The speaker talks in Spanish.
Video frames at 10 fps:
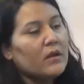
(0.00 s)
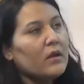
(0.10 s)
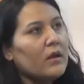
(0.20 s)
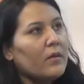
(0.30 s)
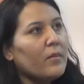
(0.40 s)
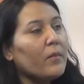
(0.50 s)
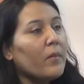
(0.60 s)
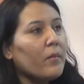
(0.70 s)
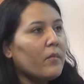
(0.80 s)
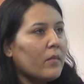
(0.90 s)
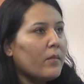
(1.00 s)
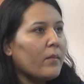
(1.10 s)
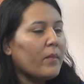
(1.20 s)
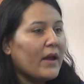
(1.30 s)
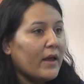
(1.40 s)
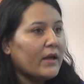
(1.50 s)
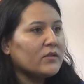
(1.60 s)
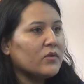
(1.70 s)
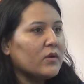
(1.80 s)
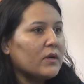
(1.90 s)
Y para
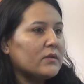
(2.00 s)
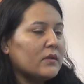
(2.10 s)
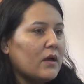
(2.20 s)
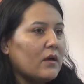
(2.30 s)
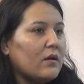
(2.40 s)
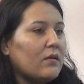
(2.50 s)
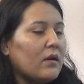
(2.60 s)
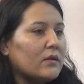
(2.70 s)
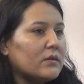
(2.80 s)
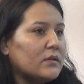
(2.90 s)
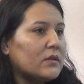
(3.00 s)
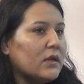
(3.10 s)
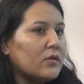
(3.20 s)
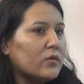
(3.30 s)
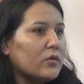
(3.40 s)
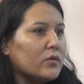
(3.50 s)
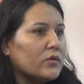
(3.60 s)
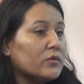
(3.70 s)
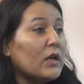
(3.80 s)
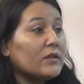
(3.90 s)
eso están este,
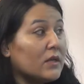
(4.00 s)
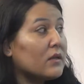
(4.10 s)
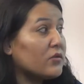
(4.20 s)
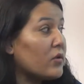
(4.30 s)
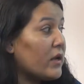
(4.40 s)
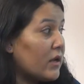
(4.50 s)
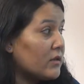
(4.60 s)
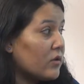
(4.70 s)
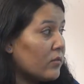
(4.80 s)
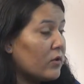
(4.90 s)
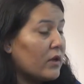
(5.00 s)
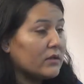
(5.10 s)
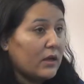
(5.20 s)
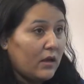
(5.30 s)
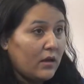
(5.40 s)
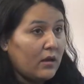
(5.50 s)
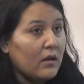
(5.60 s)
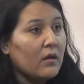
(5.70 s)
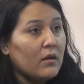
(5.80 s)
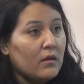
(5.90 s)
ciertos, ciertas ONGs como las que
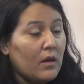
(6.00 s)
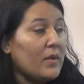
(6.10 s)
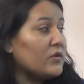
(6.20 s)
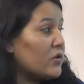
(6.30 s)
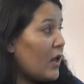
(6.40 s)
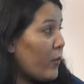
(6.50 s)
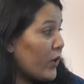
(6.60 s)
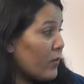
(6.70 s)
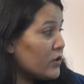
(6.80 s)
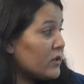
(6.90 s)
he mencionado. Por ejemplo, este